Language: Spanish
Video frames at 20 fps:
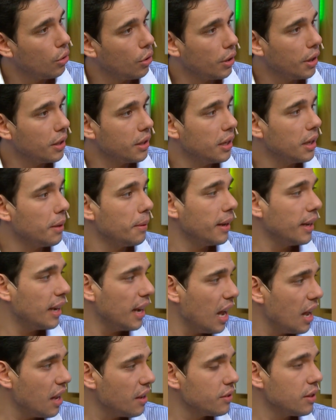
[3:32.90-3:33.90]
lo que tiene que ver en
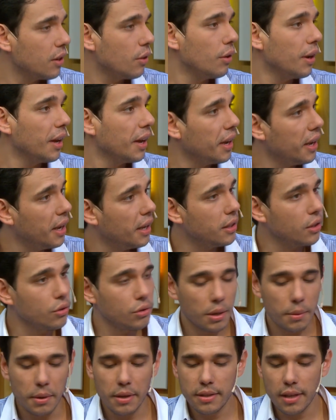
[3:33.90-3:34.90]
casa, con la gente,
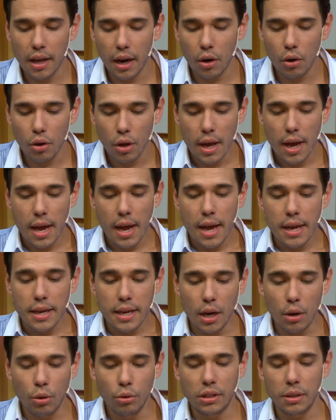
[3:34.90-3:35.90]
sociabilizarnos.
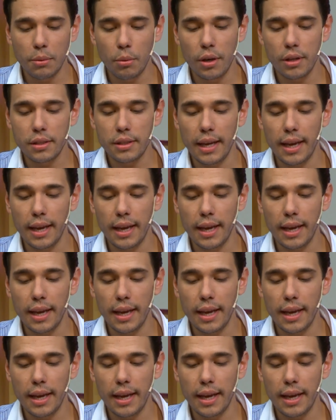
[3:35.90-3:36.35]
Y el último es